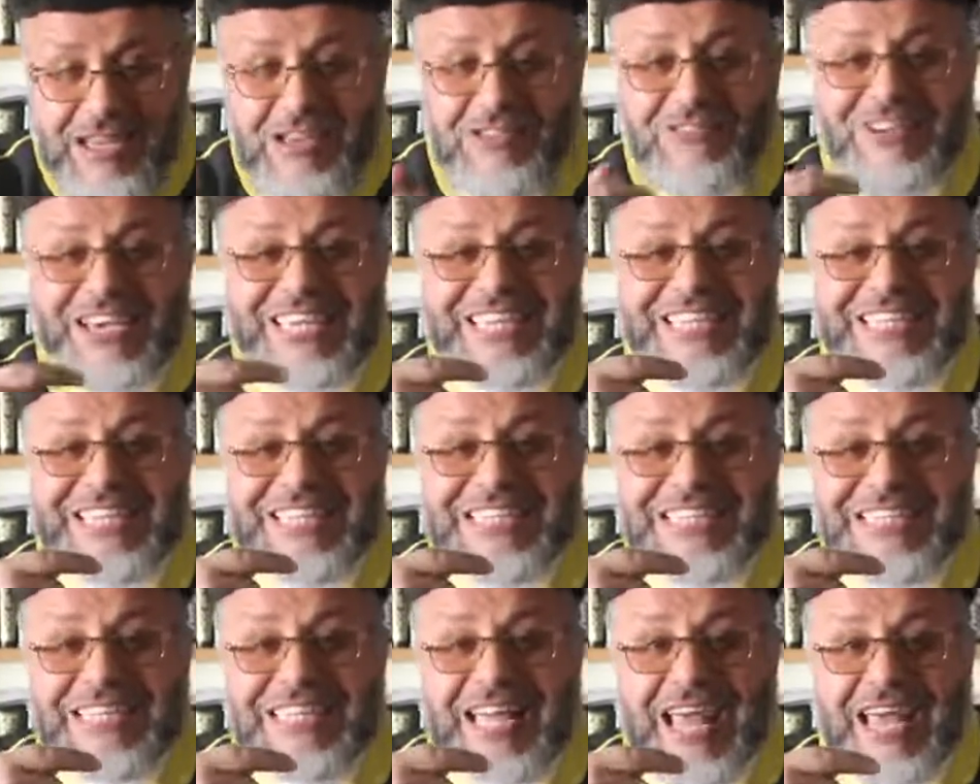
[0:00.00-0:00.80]
فإن
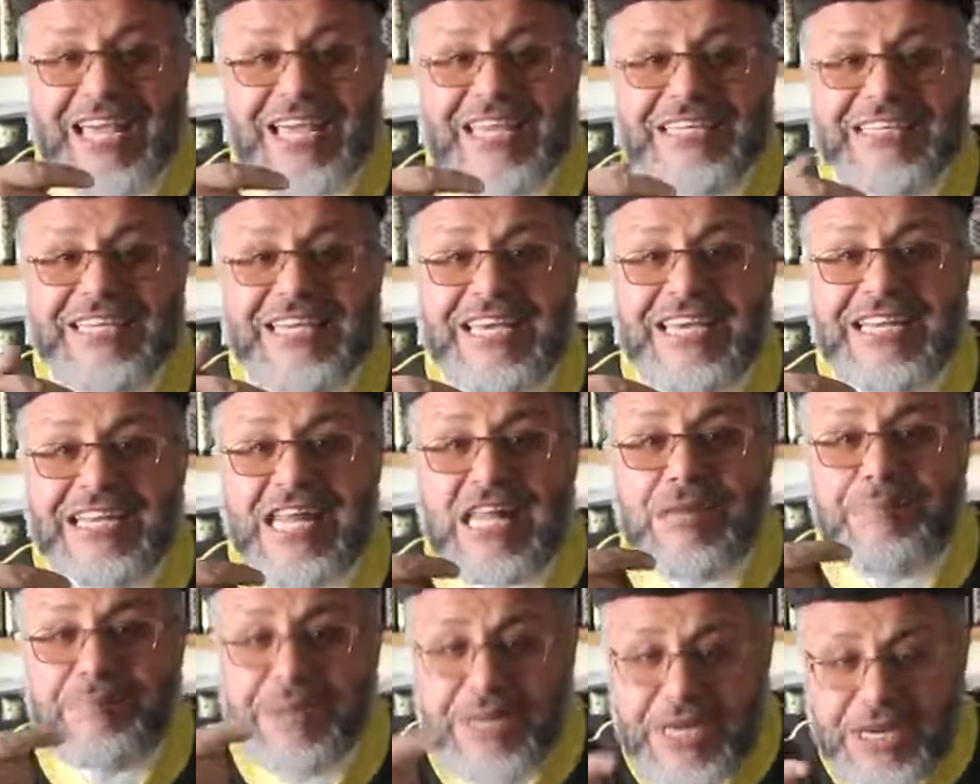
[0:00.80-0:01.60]
الصدق يهدي إلى
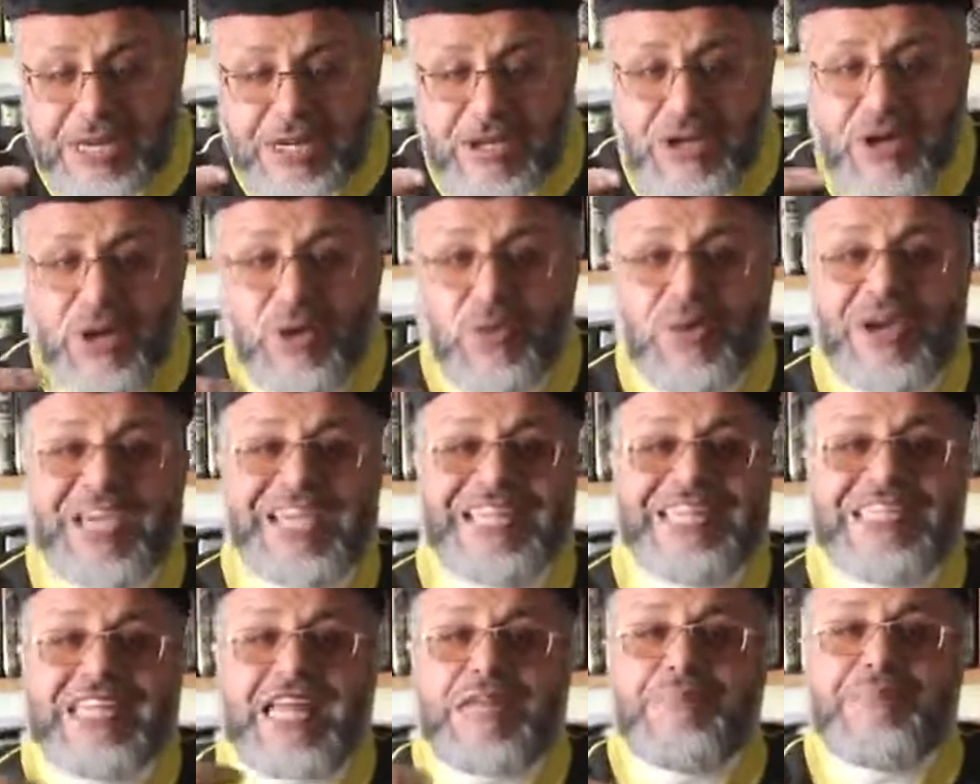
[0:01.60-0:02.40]
البر
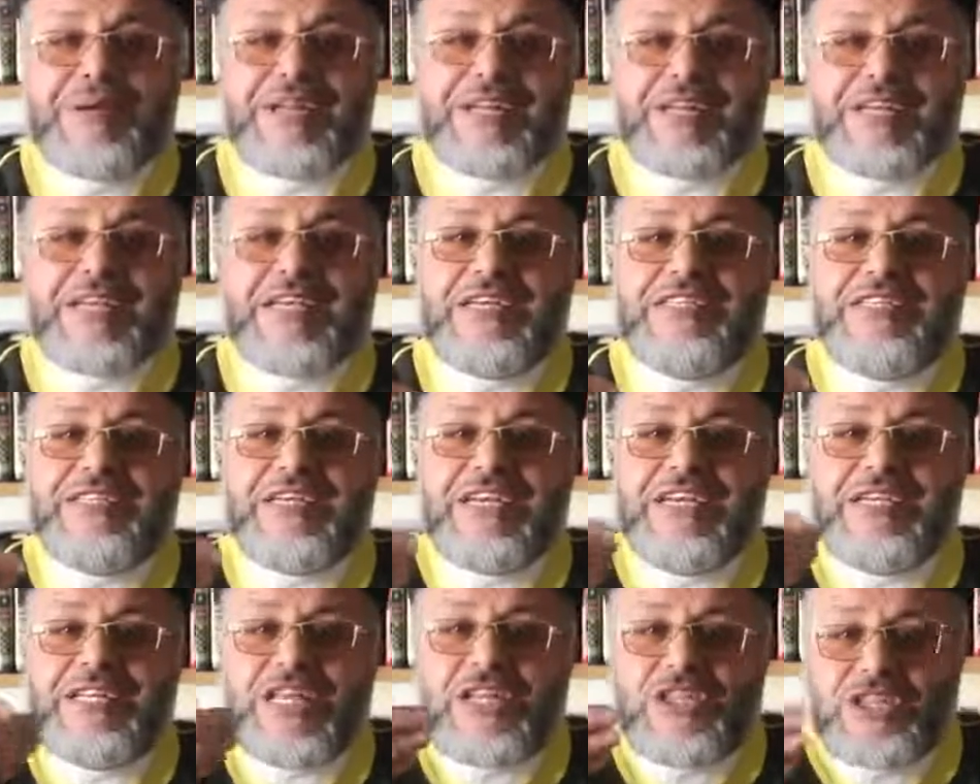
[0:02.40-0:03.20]
وإن البر يهدي
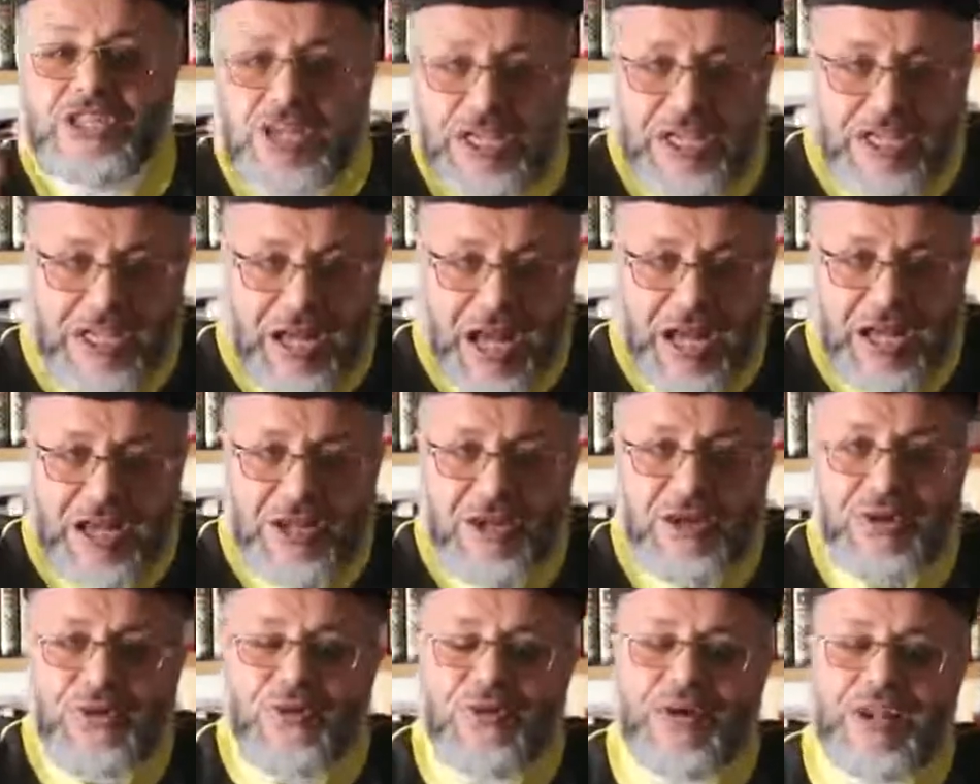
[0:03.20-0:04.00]
إلى الجنة
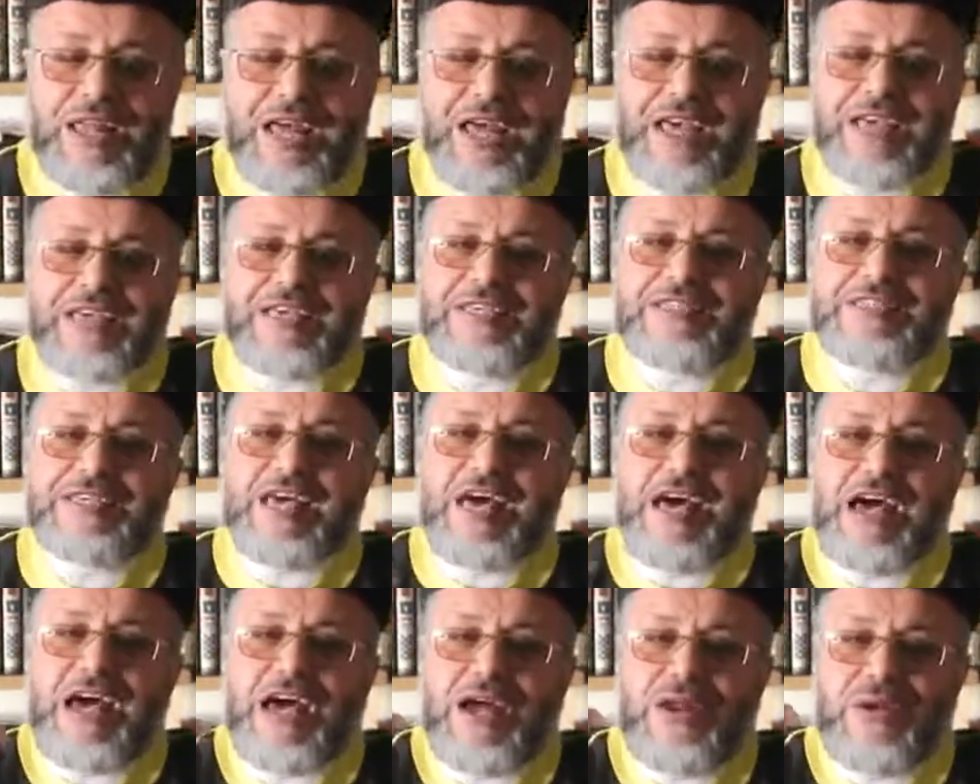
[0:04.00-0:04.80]
ولا
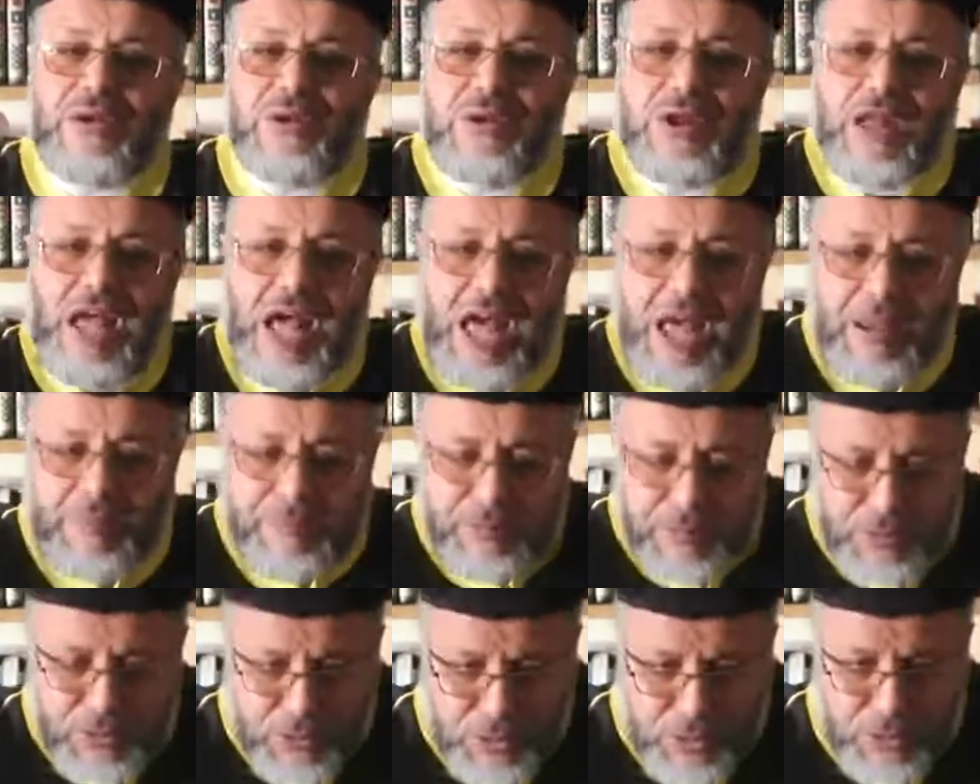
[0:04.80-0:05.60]
يزال
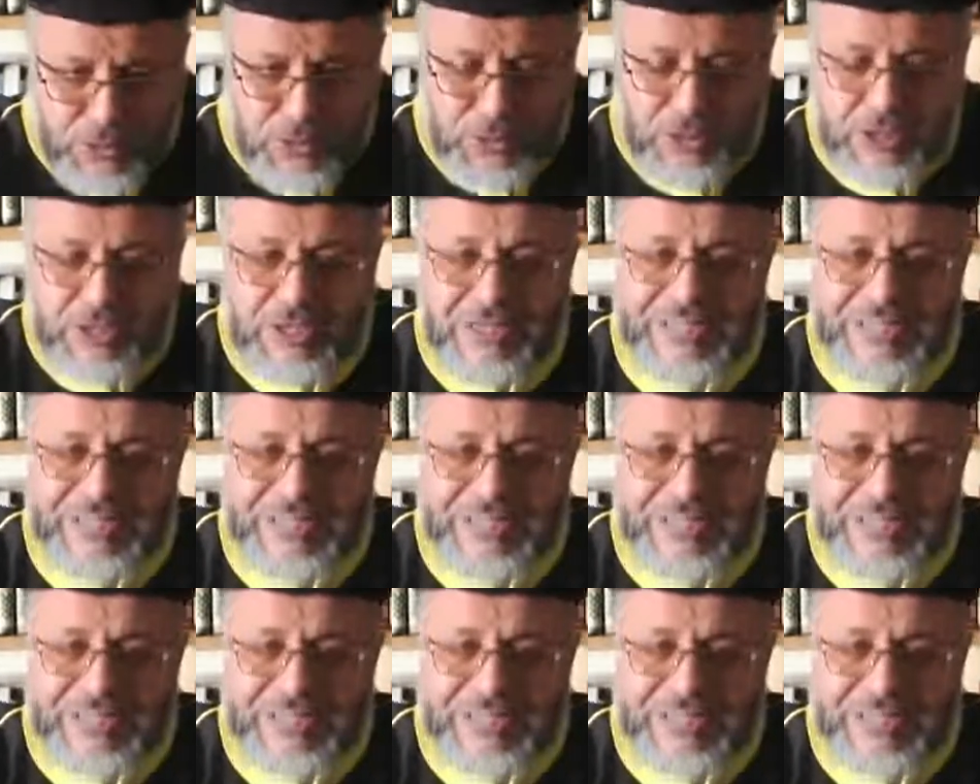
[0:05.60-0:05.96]
العبد